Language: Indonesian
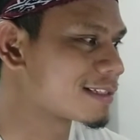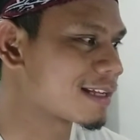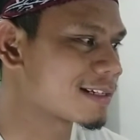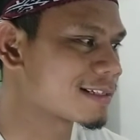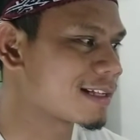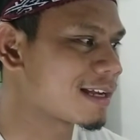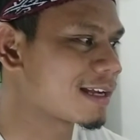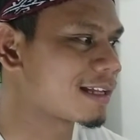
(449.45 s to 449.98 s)

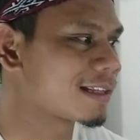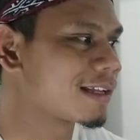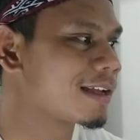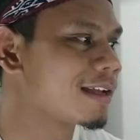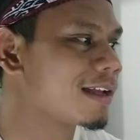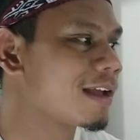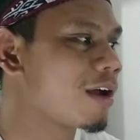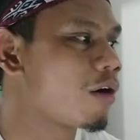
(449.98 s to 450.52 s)
dan sangat
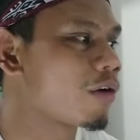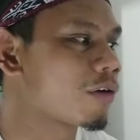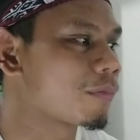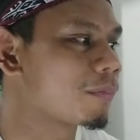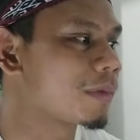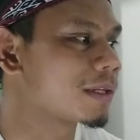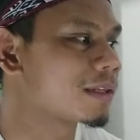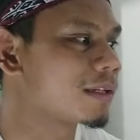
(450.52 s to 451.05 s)

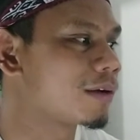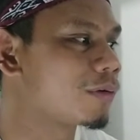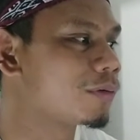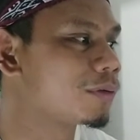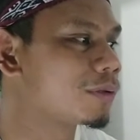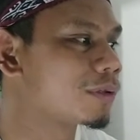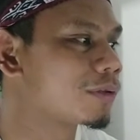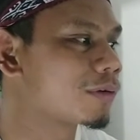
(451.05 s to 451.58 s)
hormat
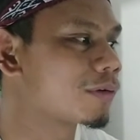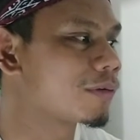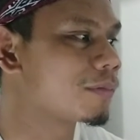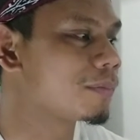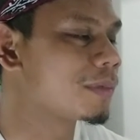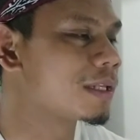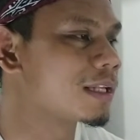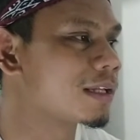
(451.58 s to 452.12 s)
untuk
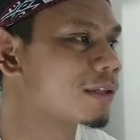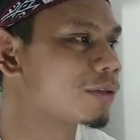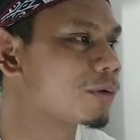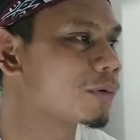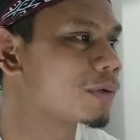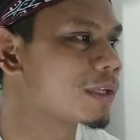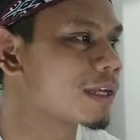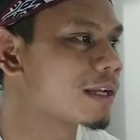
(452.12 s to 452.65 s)

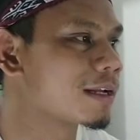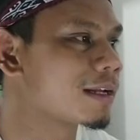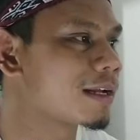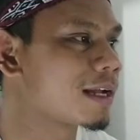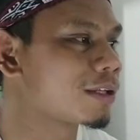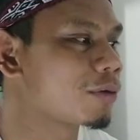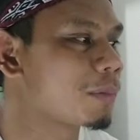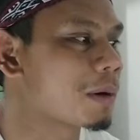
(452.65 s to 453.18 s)

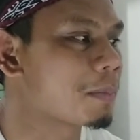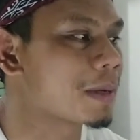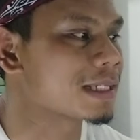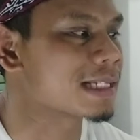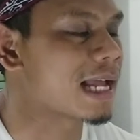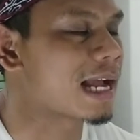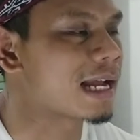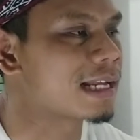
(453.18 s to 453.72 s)
menyentuhnya atau
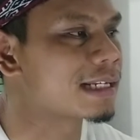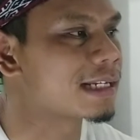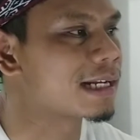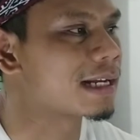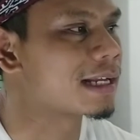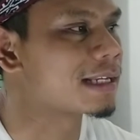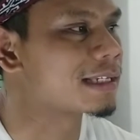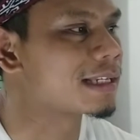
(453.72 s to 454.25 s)
berpasangan
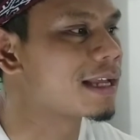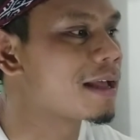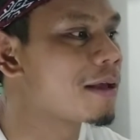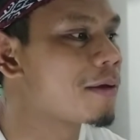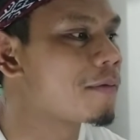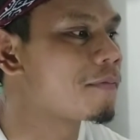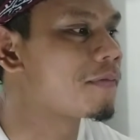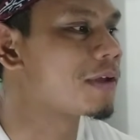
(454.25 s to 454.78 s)
dengan
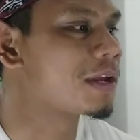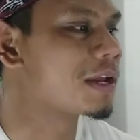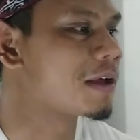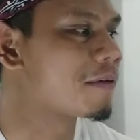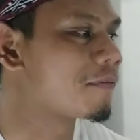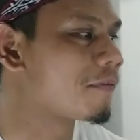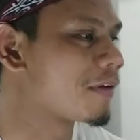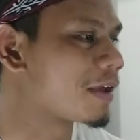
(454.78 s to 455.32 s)

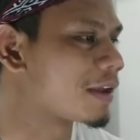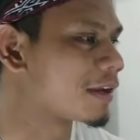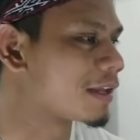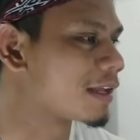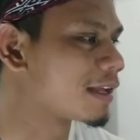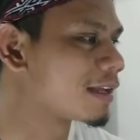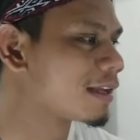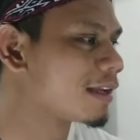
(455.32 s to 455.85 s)
Vina Fan
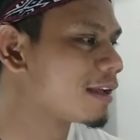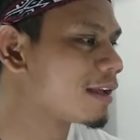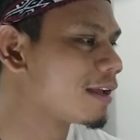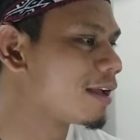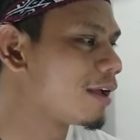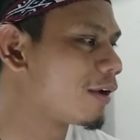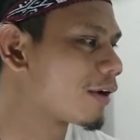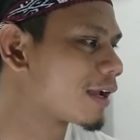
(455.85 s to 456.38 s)
ya.
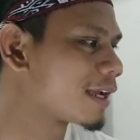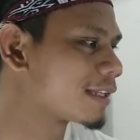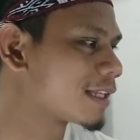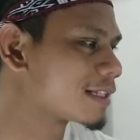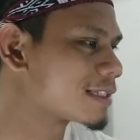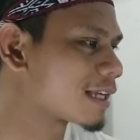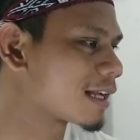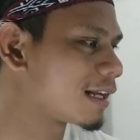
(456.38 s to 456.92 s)
Maka
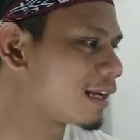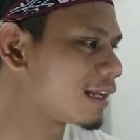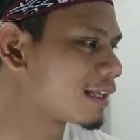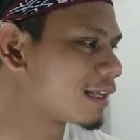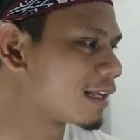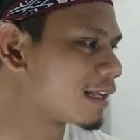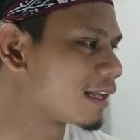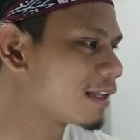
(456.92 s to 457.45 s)
kita cek
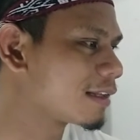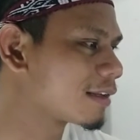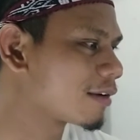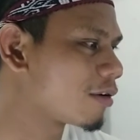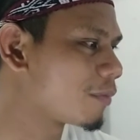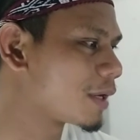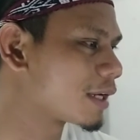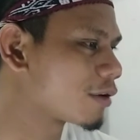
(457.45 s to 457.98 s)
lagi ya
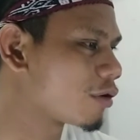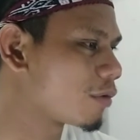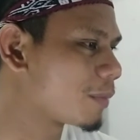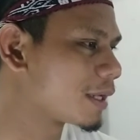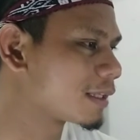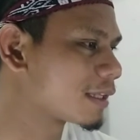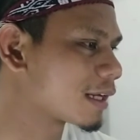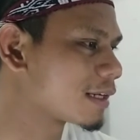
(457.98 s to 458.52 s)

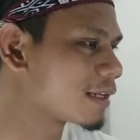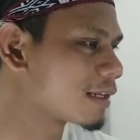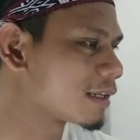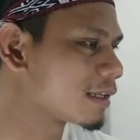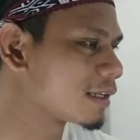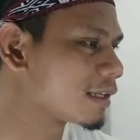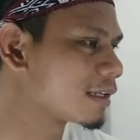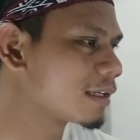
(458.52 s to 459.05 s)
komen-komentar
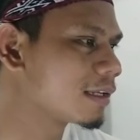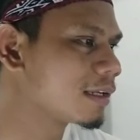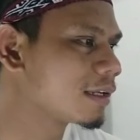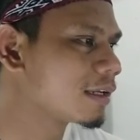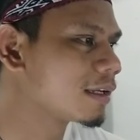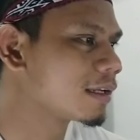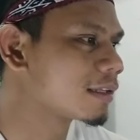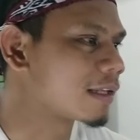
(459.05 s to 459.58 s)
dari
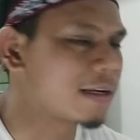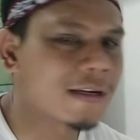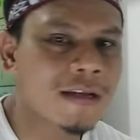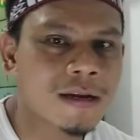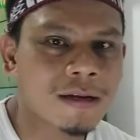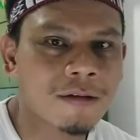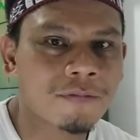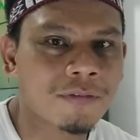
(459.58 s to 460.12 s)
tadi
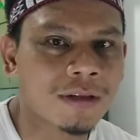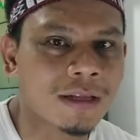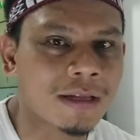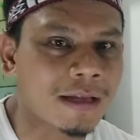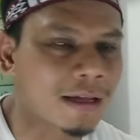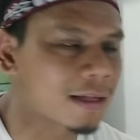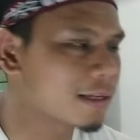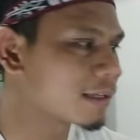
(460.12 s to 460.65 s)
dari
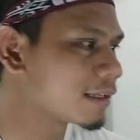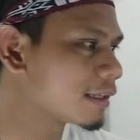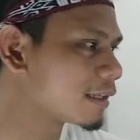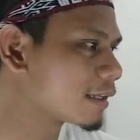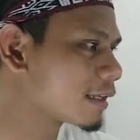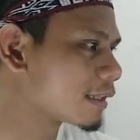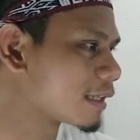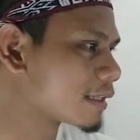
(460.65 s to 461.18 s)
Afrika,
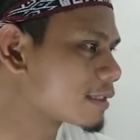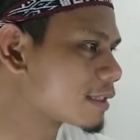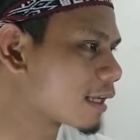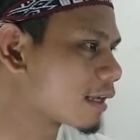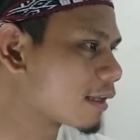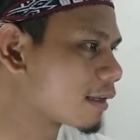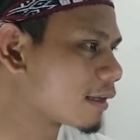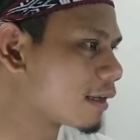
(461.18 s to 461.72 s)
kita
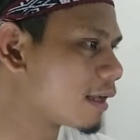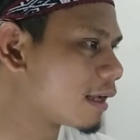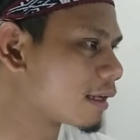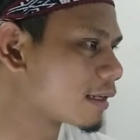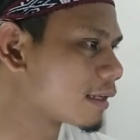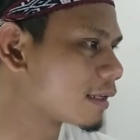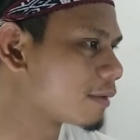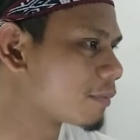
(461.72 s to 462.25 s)
cek
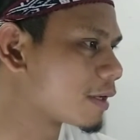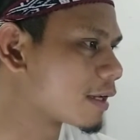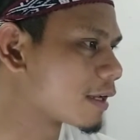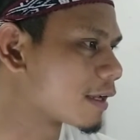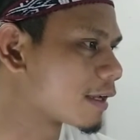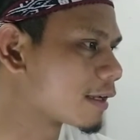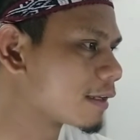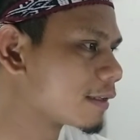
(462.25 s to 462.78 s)
dari mana
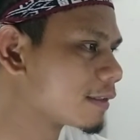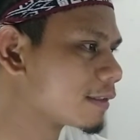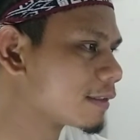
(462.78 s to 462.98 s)
ya?